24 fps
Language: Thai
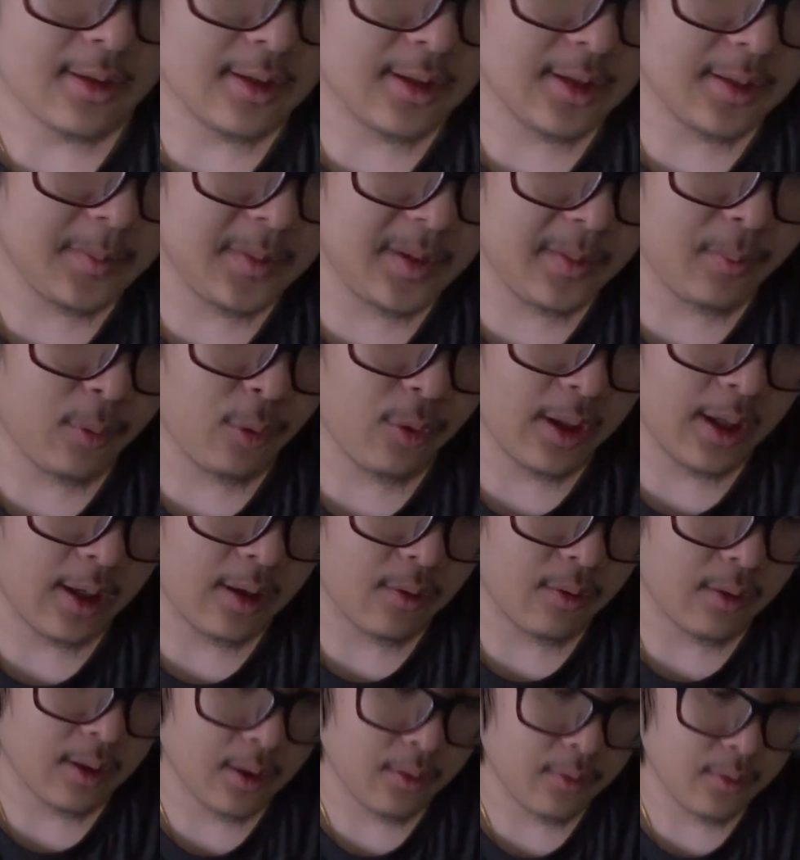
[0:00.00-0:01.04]
เขาจะมีโปรดัก
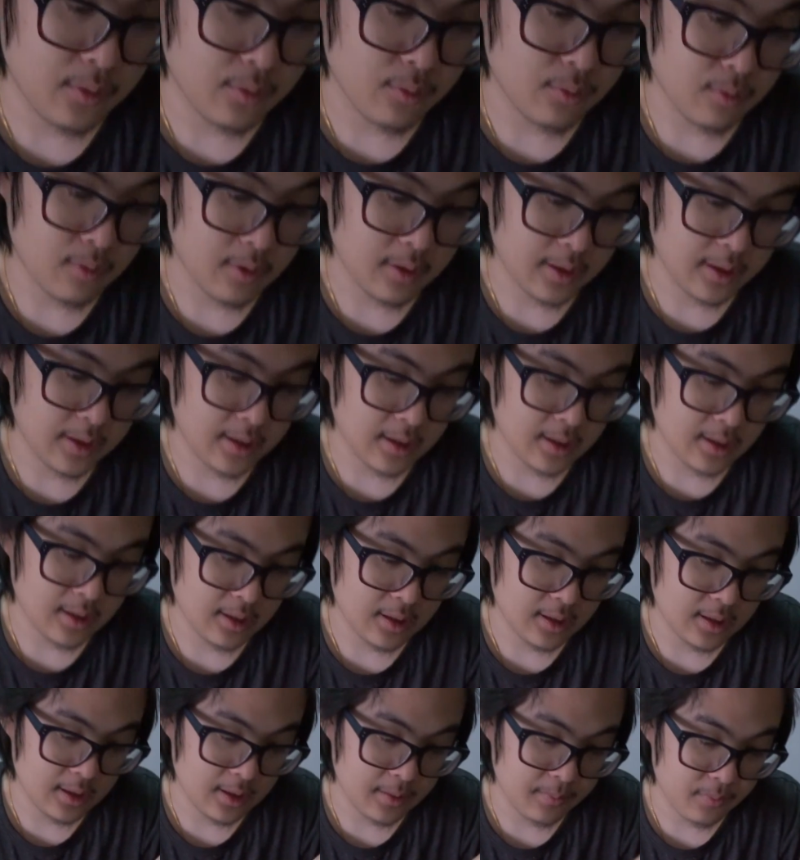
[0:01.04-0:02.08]
ต์ของเขาอยู่อ่า
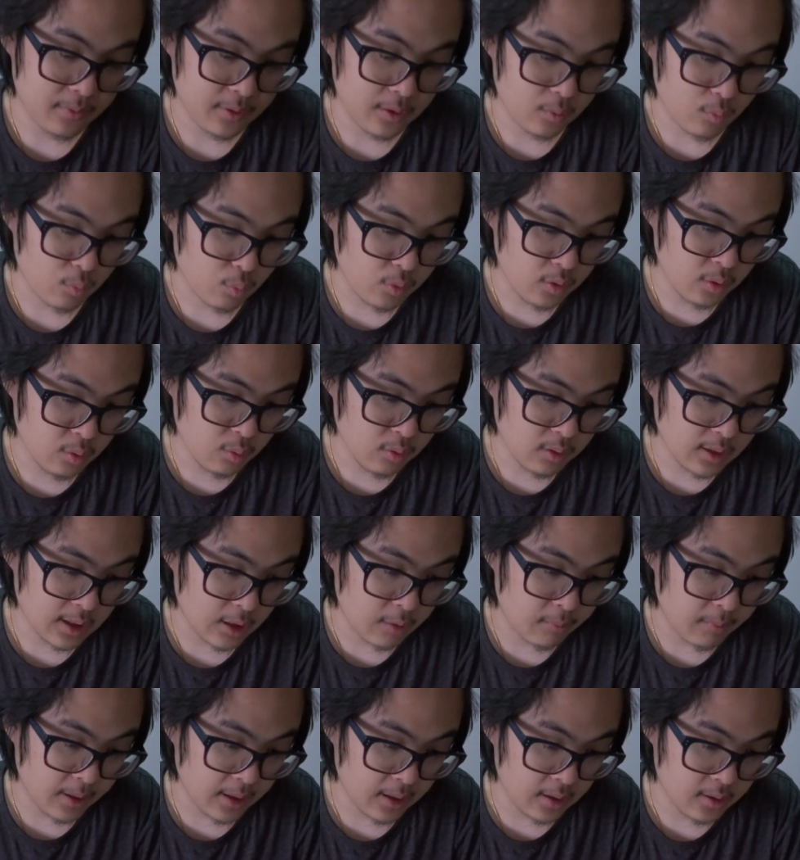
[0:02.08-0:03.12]
ไฮเปียอุ้ยรุ่น
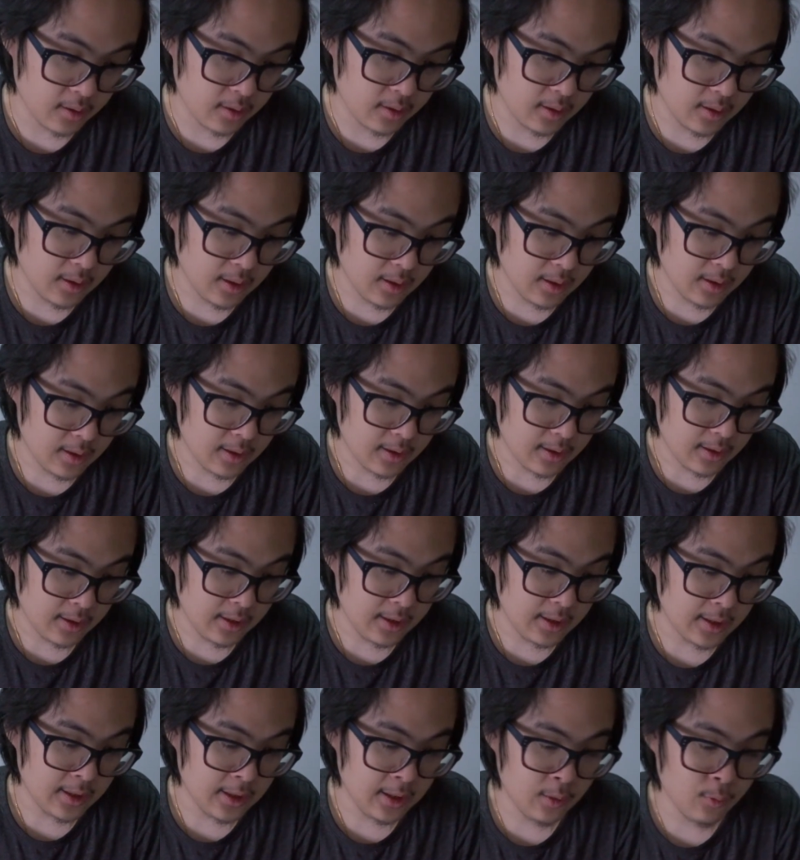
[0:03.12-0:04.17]
เก่ามากเลย
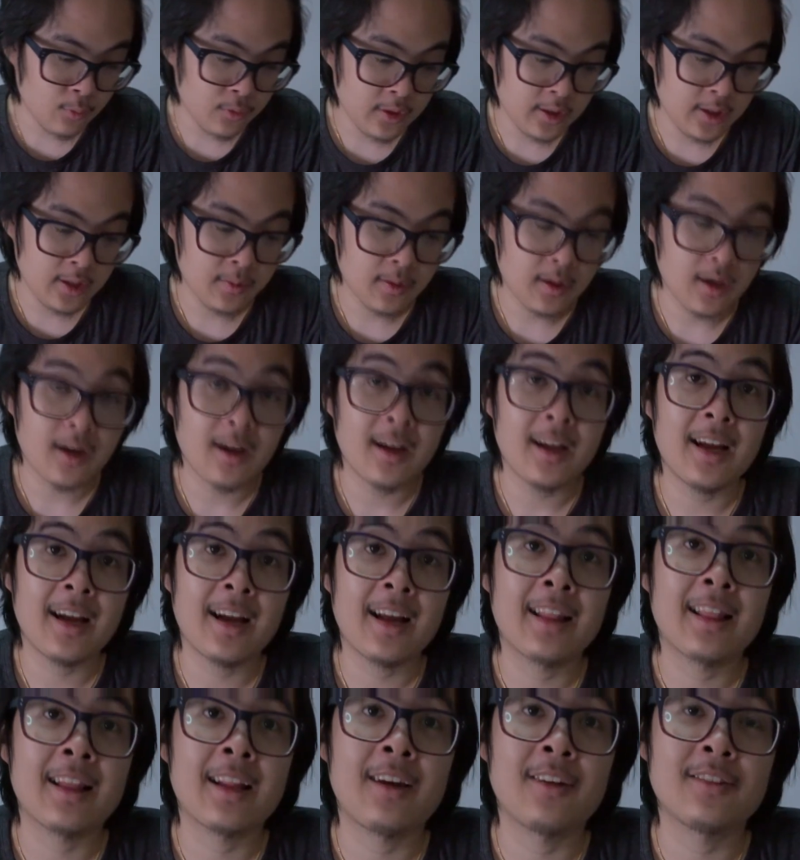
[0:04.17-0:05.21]
นี่อันนี้รุ่นนี้ที่ว่า
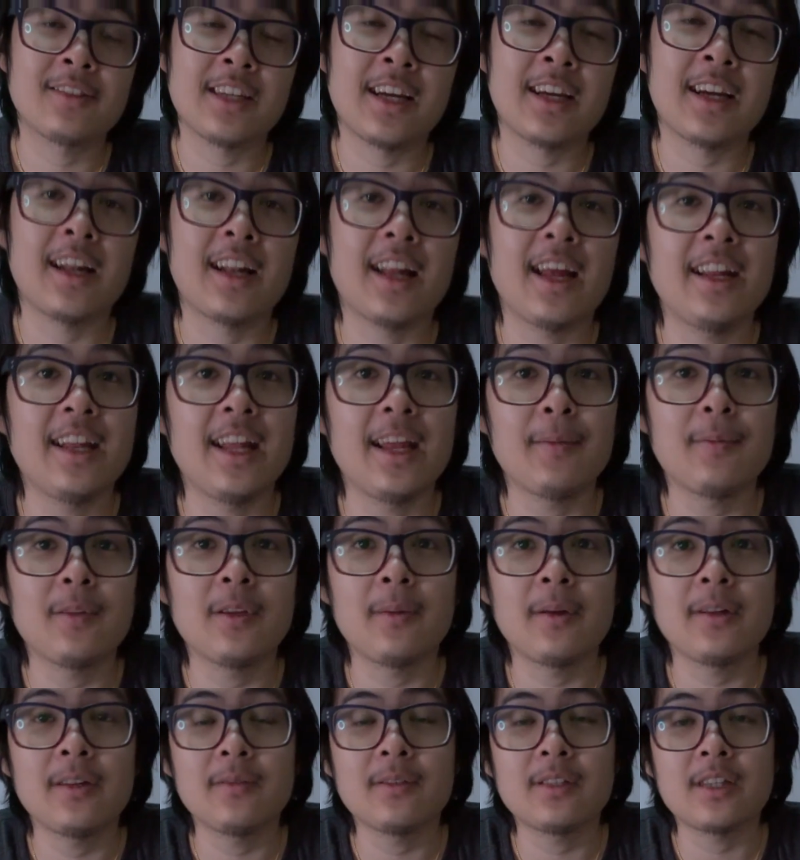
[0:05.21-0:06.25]
เขาใช้กัน ไอเดฟใช่
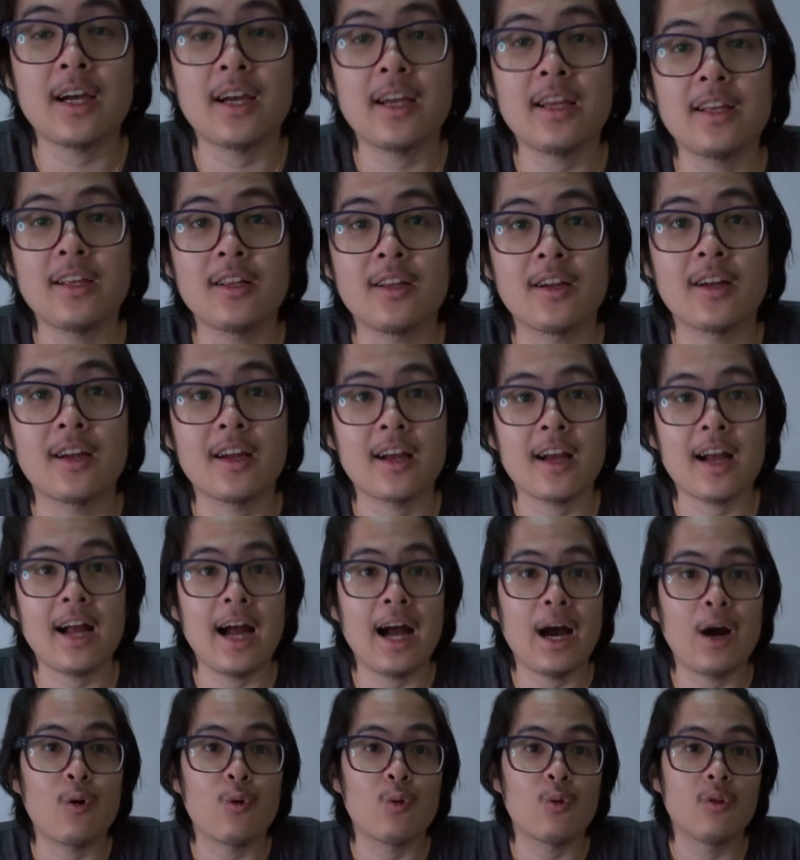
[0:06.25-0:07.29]
ไหมที่ใช้
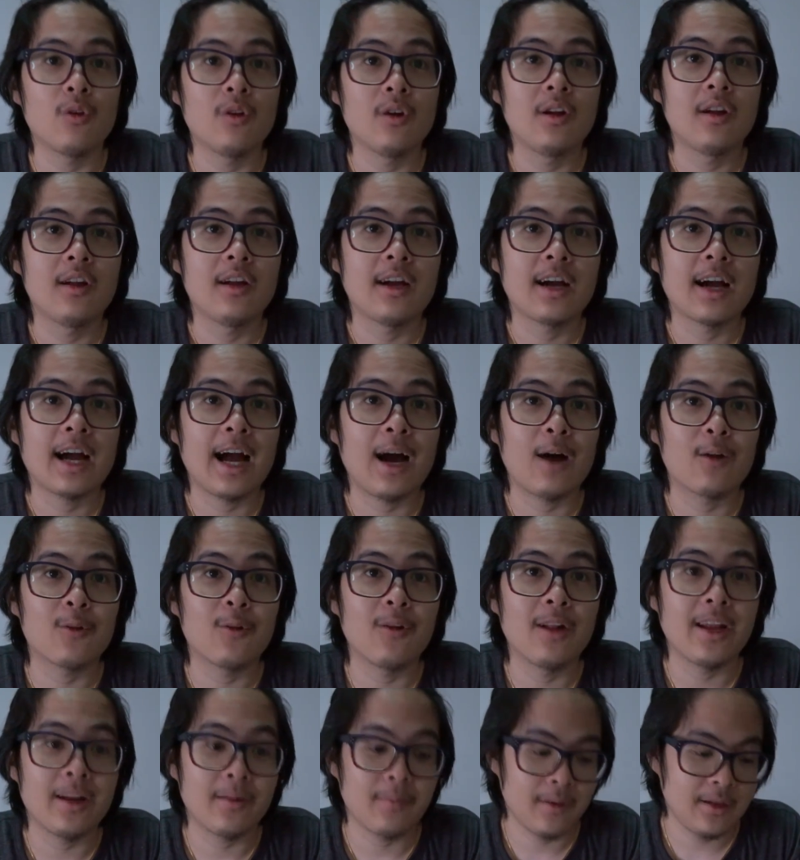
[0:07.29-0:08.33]
คาวคาวตั
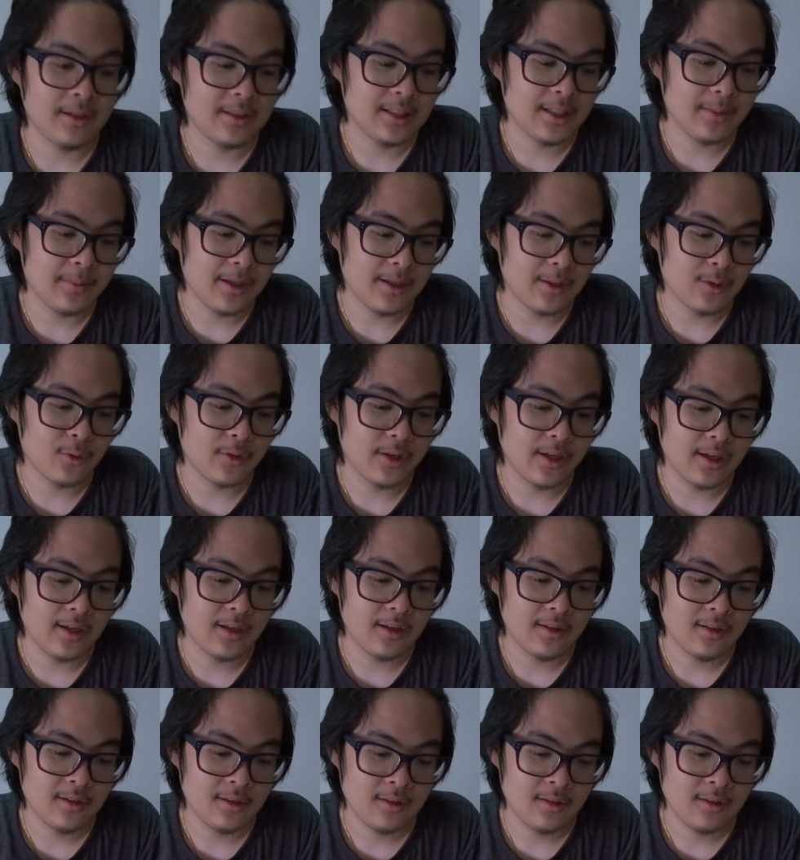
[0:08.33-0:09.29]
วเล็กมั้งใช่ป่ะ ตัวเนี้ย